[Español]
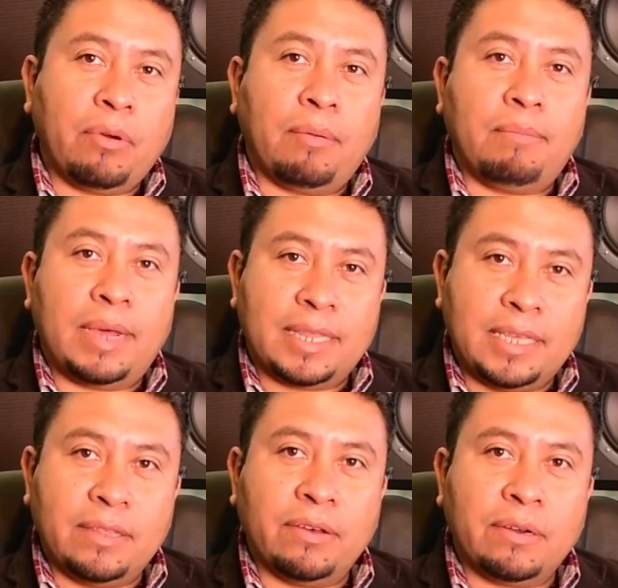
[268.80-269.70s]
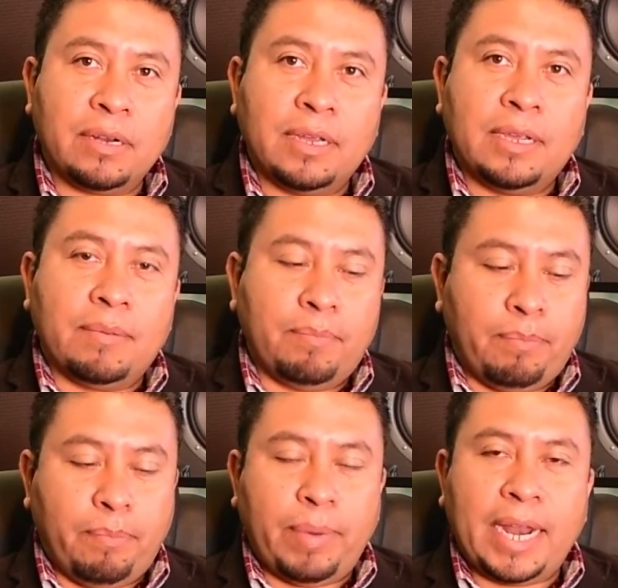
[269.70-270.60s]
un convertidor
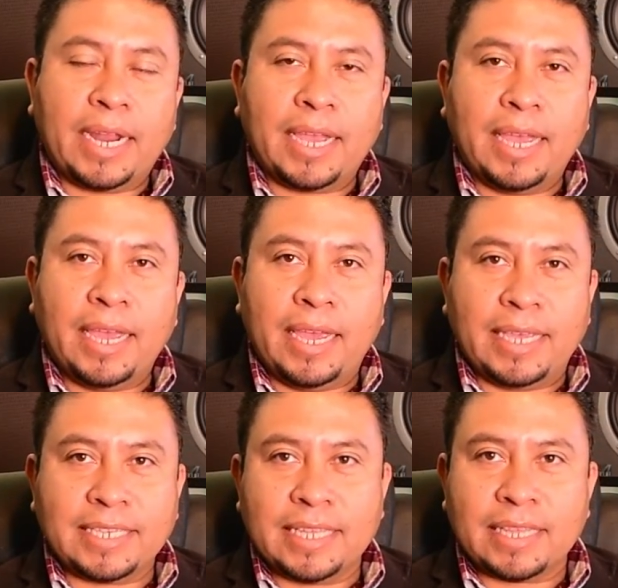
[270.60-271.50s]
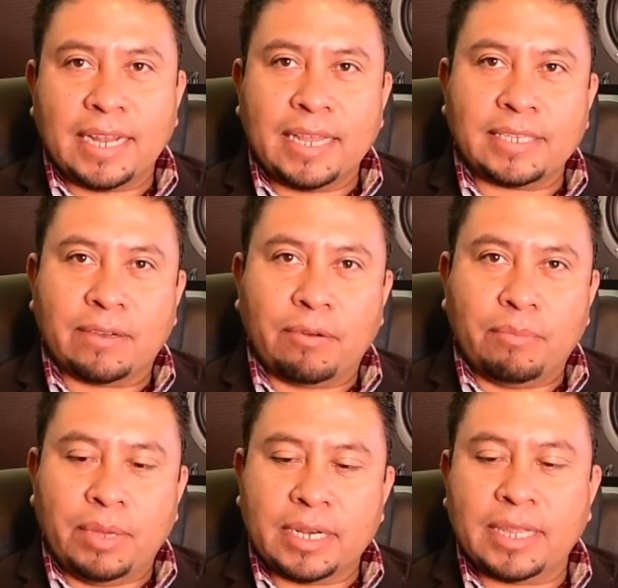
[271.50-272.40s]
para que esa entrada se
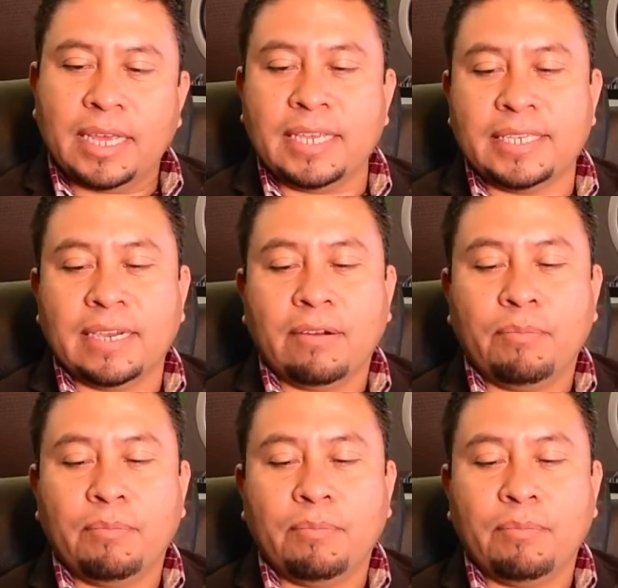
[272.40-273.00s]
convierta y sea